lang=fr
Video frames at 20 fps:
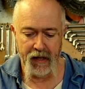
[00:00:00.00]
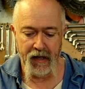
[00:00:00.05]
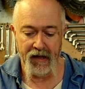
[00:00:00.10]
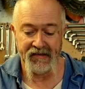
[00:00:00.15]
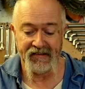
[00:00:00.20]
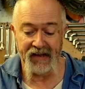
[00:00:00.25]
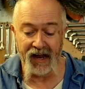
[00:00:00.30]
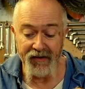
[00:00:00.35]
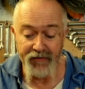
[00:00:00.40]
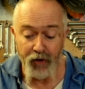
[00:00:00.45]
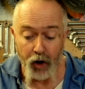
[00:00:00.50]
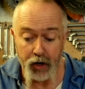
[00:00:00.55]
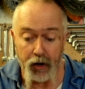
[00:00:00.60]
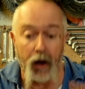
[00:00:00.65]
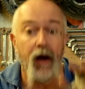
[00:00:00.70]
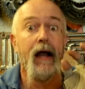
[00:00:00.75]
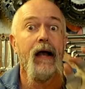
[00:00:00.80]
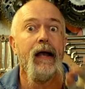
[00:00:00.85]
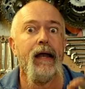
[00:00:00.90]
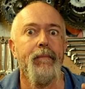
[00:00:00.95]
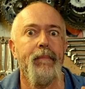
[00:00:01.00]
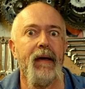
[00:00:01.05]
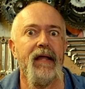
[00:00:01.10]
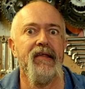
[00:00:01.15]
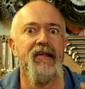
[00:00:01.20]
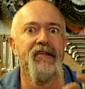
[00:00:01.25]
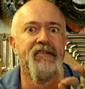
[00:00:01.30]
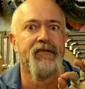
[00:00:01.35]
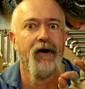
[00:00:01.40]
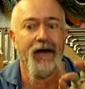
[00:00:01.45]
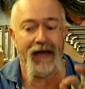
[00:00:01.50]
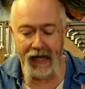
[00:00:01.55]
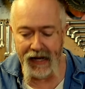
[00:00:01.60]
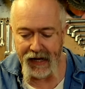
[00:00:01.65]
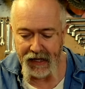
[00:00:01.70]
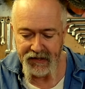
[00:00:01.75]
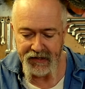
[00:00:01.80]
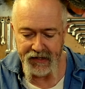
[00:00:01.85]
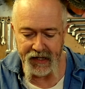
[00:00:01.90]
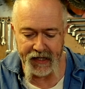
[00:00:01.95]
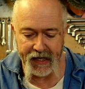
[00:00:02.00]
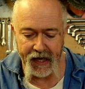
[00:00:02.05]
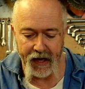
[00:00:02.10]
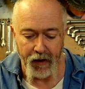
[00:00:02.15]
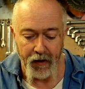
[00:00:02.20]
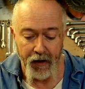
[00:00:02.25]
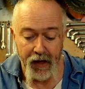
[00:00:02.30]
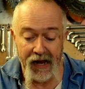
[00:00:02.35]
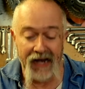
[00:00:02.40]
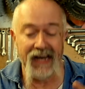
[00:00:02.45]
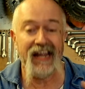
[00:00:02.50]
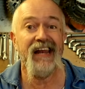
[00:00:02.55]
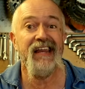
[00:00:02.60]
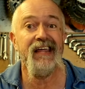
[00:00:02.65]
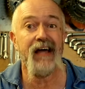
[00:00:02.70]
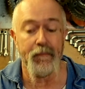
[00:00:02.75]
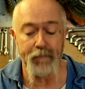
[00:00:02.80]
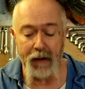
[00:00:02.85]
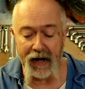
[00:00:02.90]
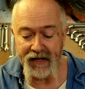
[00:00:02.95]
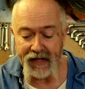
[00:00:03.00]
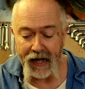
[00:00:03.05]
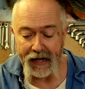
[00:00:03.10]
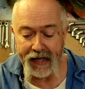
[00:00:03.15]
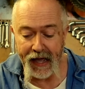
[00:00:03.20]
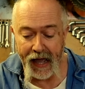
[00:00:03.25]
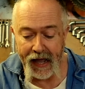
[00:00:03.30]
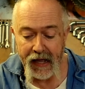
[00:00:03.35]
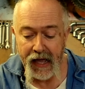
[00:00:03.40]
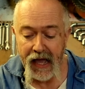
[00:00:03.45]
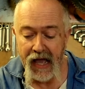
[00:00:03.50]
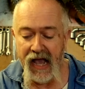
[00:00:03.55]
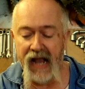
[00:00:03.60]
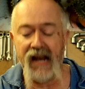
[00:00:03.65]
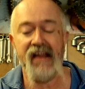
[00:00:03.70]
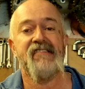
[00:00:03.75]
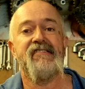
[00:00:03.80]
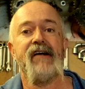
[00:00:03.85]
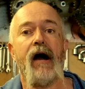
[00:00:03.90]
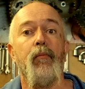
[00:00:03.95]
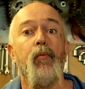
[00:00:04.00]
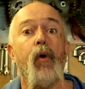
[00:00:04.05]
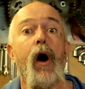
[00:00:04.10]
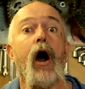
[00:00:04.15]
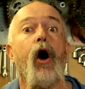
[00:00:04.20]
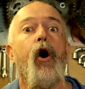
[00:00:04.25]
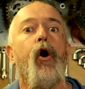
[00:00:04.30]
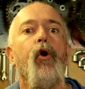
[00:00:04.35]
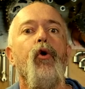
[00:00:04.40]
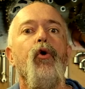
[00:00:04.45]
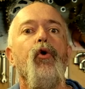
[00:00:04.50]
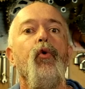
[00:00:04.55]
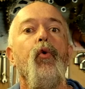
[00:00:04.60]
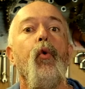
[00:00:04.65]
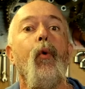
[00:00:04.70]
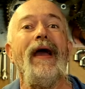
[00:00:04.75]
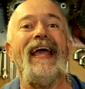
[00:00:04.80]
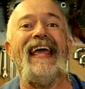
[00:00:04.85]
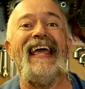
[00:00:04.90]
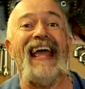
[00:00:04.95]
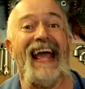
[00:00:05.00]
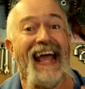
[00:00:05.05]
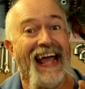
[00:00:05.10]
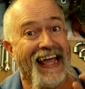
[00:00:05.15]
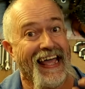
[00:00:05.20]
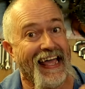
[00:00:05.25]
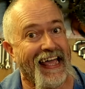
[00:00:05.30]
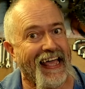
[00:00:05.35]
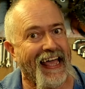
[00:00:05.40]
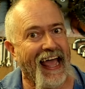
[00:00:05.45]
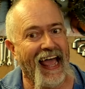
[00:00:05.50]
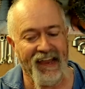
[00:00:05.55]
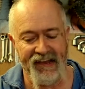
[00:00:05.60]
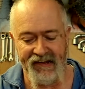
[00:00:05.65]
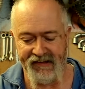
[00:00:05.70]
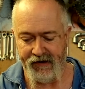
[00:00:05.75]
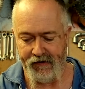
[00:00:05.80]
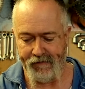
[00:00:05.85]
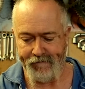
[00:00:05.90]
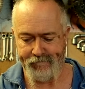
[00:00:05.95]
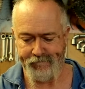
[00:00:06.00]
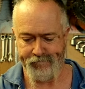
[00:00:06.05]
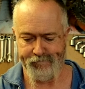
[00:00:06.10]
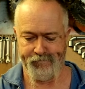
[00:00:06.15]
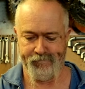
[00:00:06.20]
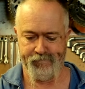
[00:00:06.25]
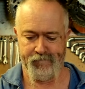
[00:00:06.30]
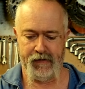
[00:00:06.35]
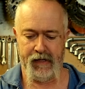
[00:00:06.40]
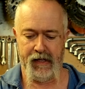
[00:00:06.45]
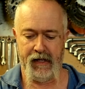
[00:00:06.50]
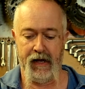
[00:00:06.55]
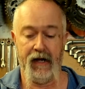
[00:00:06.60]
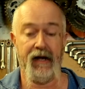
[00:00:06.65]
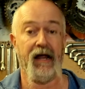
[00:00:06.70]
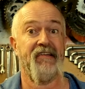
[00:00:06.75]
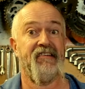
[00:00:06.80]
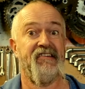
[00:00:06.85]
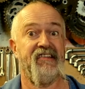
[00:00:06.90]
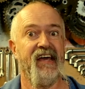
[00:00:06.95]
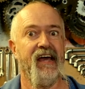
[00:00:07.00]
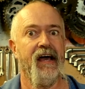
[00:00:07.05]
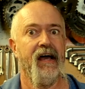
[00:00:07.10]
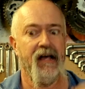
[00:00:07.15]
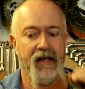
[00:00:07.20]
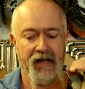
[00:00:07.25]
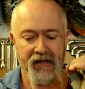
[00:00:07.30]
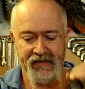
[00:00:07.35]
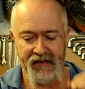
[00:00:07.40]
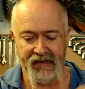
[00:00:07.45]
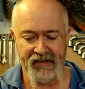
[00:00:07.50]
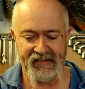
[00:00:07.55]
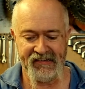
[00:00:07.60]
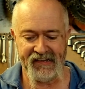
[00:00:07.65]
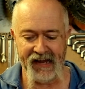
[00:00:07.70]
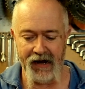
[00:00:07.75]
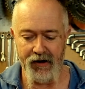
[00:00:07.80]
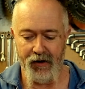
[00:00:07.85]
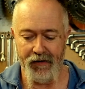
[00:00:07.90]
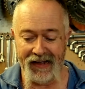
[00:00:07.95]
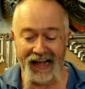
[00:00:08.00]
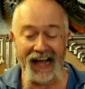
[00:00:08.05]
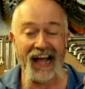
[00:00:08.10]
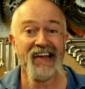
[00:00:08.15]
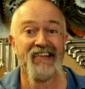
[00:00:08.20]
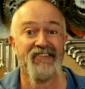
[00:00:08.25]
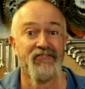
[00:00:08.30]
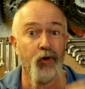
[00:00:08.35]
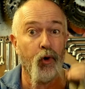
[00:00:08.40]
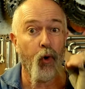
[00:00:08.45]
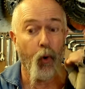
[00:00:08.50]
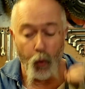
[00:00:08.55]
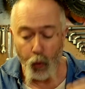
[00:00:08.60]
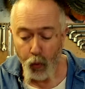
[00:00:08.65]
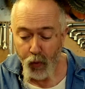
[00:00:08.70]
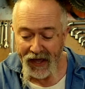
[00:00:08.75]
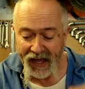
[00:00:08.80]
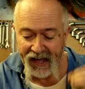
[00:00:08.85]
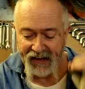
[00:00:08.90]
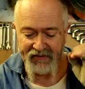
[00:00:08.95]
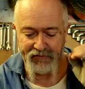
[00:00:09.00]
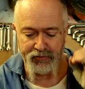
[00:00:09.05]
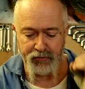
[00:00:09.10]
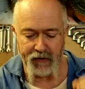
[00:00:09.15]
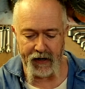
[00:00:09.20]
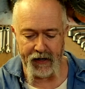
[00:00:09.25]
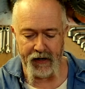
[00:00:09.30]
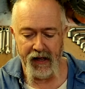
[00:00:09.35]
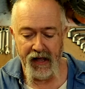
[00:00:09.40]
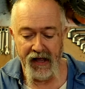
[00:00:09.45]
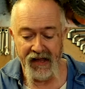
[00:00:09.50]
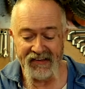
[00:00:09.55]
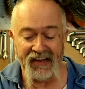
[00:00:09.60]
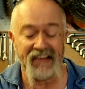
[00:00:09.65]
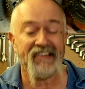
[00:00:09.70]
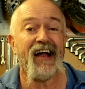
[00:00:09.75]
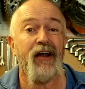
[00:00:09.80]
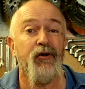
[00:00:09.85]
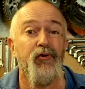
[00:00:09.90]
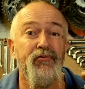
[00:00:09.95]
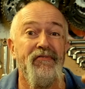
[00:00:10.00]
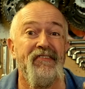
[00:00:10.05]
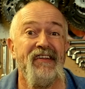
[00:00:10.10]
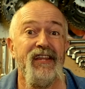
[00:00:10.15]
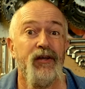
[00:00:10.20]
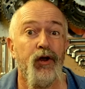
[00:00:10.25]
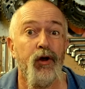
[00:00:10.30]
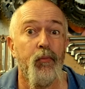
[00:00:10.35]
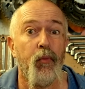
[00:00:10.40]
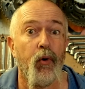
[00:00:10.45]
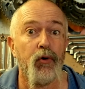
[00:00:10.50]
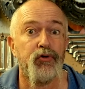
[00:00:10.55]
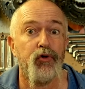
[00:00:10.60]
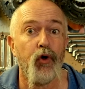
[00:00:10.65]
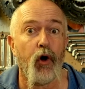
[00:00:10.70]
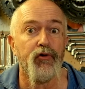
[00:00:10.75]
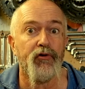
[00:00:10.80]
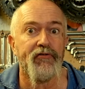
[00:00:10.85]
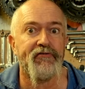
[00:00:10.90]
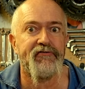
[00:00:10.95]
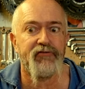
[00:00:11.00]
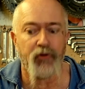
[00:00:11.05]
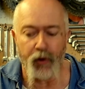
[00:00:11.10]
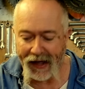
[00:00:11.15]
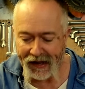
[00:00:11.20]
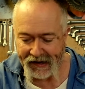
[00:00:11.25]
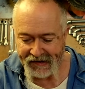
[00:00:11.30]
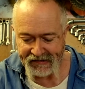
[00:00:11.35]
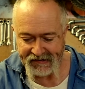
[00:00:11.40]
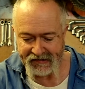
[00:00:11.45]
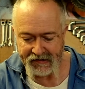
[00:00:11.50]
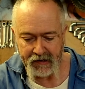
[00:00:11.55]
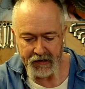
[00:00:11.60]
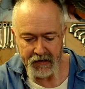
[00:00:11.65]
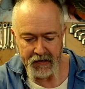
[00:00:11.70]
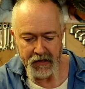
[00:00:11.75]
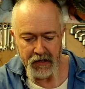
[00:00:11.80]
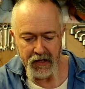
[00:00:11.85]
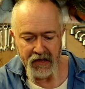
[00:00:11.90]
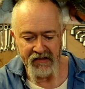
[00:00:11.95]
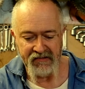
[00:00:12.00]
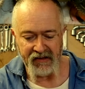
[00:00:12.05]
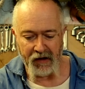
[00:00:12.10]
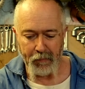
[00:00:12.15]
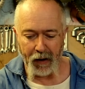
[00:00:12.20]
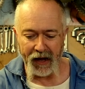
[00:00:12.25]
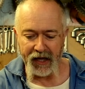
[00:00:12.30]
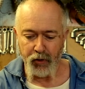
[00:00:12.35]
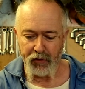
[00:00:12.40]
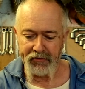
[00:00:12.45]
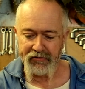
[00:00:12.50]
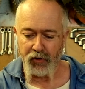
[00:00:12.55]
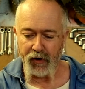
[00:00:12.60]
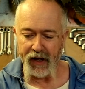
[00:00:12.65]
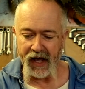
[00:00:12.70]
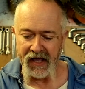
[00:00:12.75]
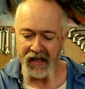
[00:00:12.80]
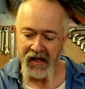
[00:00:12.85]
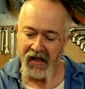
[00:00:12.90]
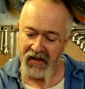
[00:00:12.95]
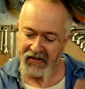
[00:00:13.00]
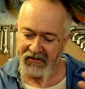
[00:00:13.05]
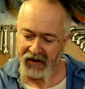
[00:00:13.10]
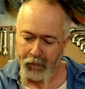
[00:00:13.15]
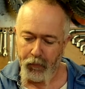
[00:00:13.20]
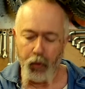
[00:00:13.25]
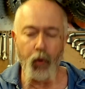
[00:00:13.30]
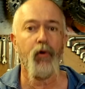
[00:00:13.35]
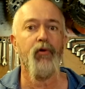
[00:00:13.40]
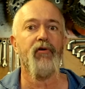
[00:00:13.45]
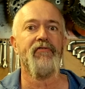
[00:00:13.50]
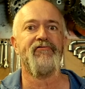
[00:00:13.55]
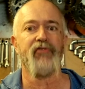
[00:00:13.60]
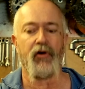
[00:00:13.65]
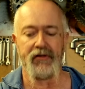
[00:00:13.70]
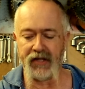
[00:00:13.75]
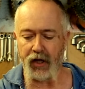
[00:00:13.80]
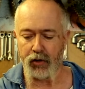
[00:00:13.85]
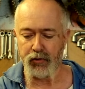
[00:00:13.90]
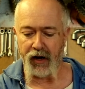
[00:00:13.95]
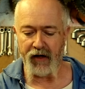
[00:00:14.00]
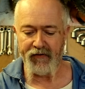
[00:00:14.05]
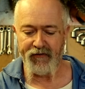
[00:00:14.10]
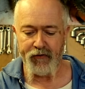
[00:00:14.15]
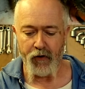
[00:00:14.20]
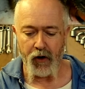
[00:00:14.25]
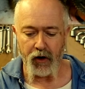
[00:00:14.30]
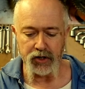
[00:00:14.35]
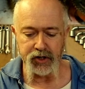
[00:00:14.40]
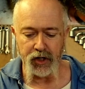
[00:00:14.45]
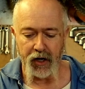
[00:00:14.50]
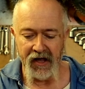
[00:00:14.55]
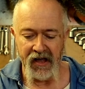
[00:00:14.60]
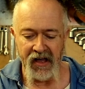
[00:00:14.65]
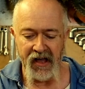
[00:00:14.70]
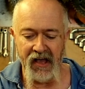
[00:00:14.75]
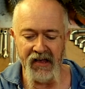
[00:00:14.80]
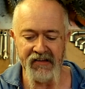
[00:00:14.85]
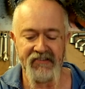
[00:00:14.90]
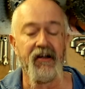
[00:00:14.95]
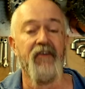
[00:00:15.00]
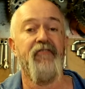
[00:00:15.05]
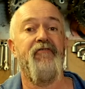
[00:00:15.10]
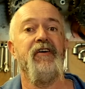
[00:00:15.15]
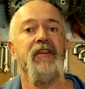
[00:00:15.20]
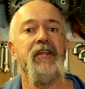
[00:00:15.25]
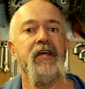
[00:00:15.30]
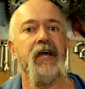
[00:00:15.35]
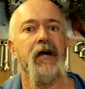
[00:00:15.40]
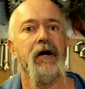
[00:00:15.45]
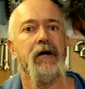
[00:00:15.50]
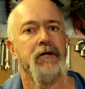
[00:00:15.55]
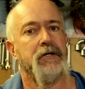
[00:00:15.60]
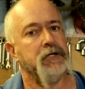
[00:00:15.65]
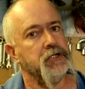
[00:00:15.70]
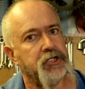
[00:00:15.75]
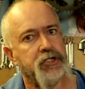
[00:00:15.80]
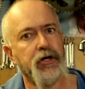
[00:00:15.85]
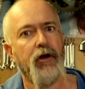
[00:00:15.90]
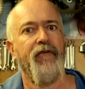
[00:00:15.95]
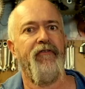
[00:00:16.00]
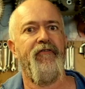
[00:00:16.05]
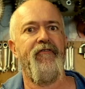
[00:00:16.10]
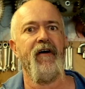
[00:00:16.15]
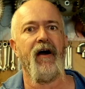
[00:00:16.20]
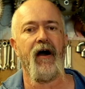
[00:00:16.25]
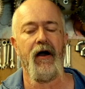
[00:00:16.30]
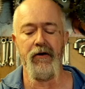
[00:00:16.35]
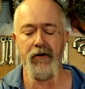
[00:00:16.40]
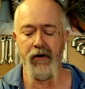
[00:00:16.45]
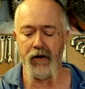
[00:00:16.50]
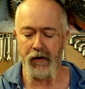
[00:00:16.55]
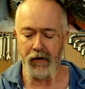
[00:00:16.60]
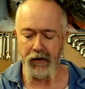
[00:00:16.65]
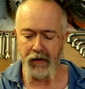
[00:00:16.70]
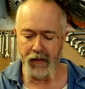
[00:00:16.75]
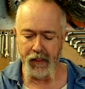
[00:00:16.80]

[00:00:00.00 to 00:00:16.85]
Ça évoque l'ébéniste et l'antiquaire, les lits à baldaquin et les armoires Louis XV. L'acier, c'est sale, graisseux, rouillé souvent. Ça sale l'usine et le moteur de Solex. Ça brille au soleil, ça brûle au sortir de la forge et ça finit chez le ferrailleur.